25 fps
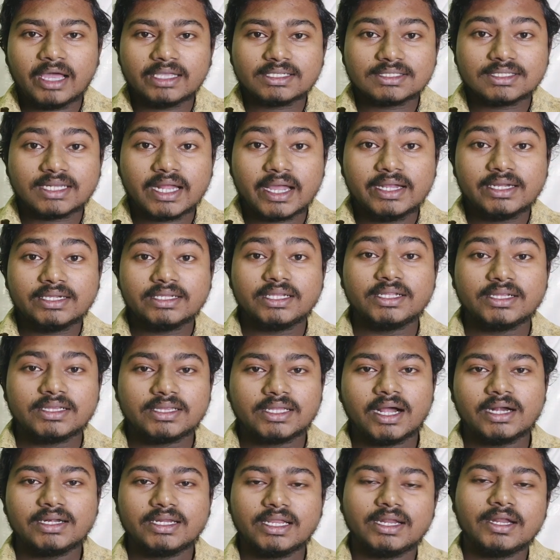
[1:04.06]
கைஸ் நைன்டீன்
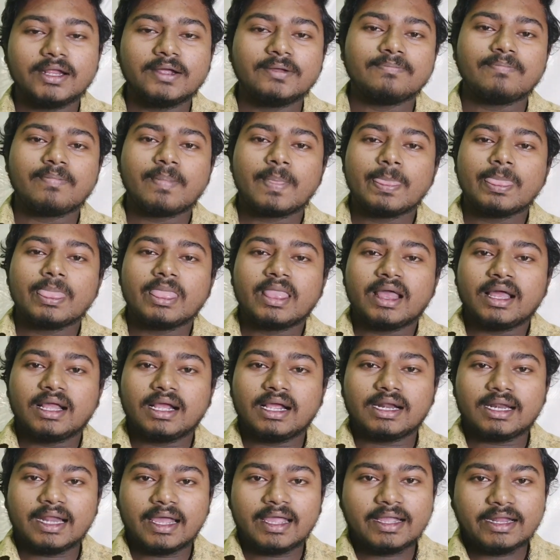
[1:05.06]
தேர்ட்டியில்
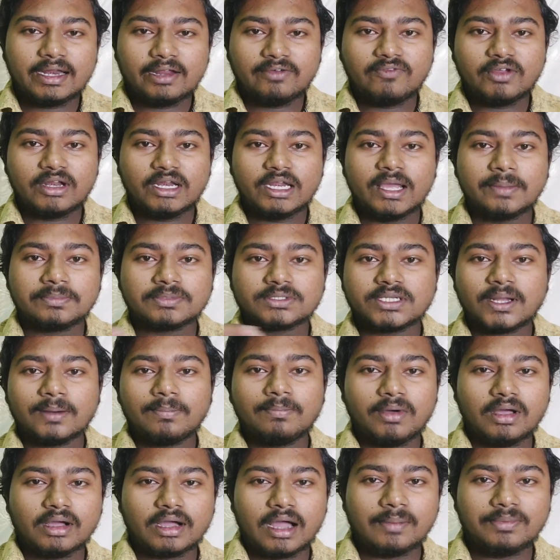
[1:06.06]
கிளைடு வில்லியம்
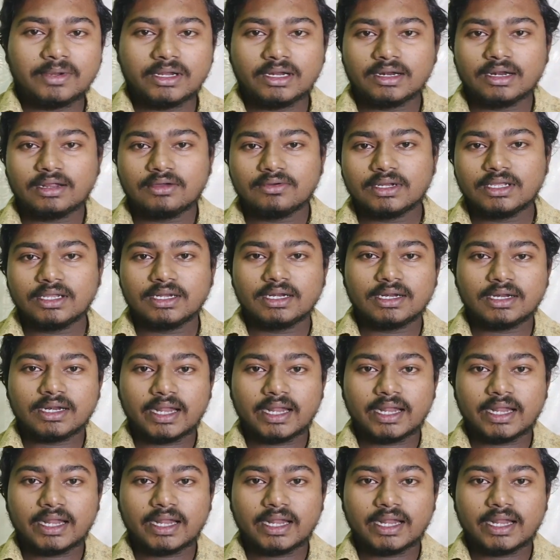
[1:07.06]
டம்பர்க் அப்படின்றவர்